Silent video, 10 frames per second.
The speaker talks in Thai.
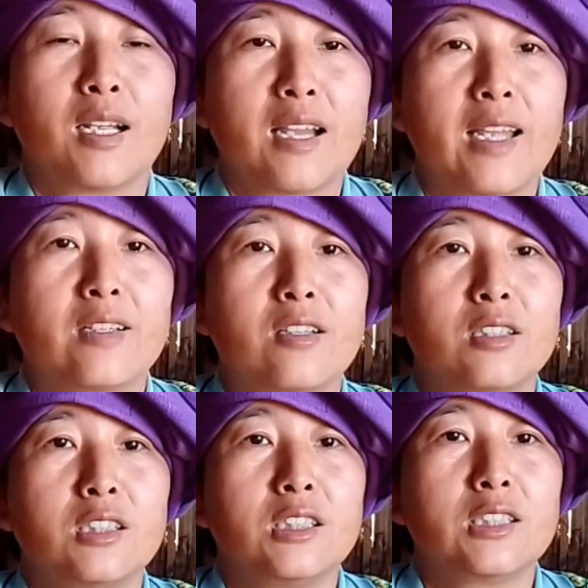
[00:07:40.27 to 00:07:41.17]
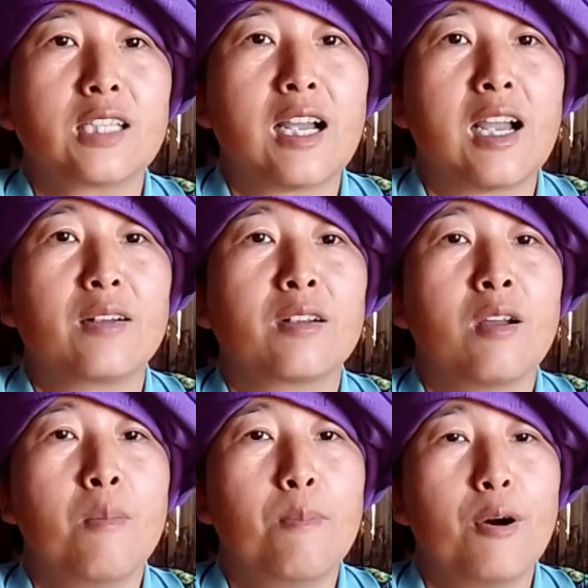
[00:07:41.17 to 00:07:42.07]
ยังไงก็คือการ
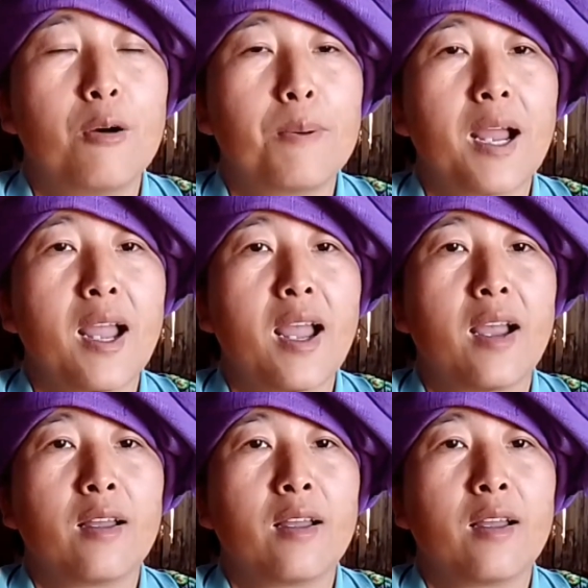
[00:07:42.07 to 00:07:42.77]
โพผ้า